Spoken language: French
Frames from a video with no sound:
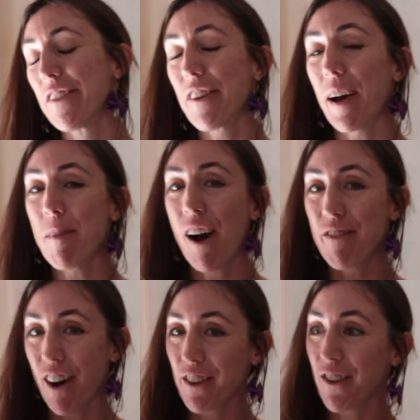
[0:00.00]
de vraiment
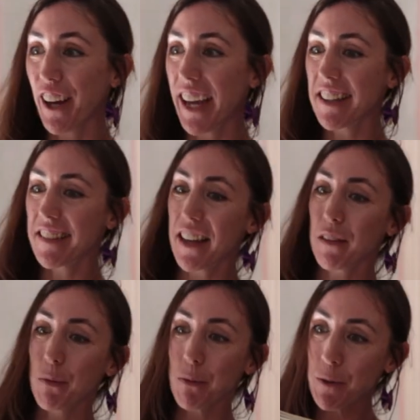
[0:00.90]
avoir une
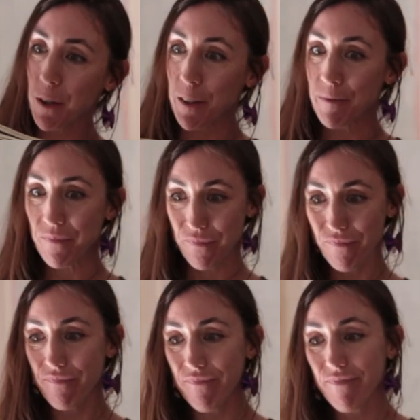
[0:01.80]
organisation euh,
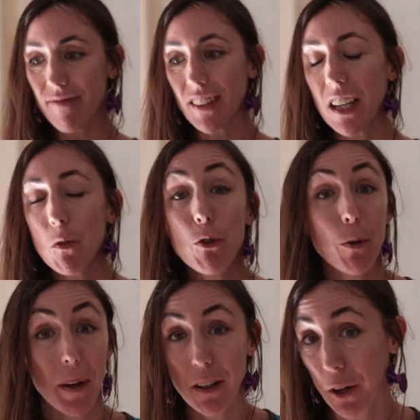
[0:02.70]
où je
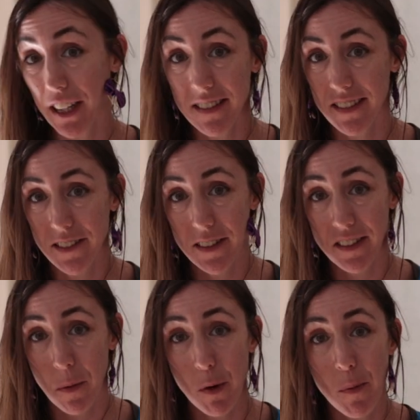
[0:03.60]
priorise
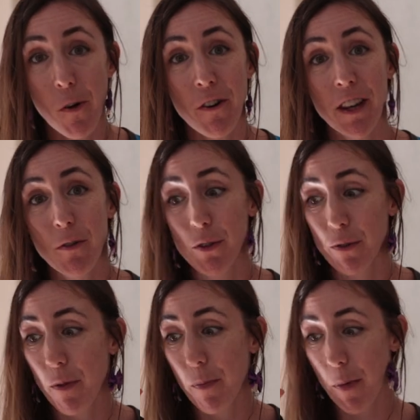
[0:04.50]
simplement et où je
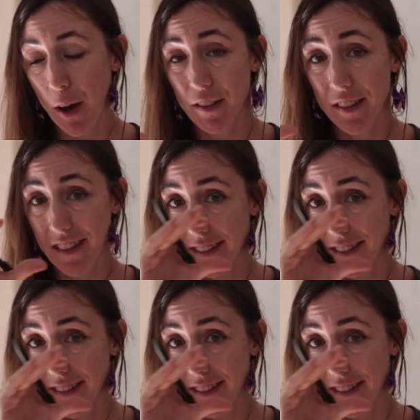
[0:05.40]
me pose